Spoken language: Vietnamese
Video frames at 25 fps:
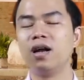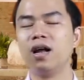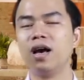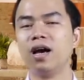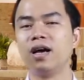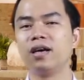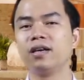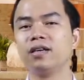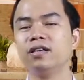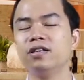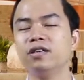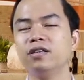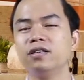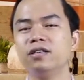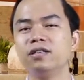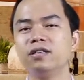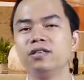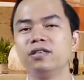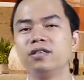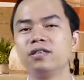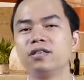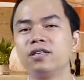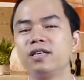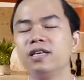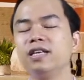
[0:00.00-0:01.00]
đấy.
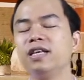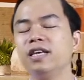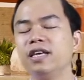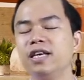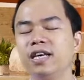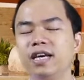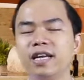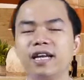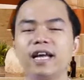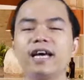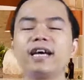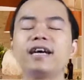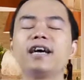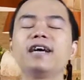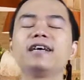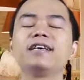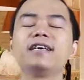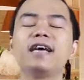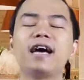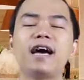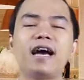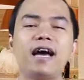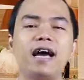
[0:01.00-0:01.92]
thế thì hiện nay các nhà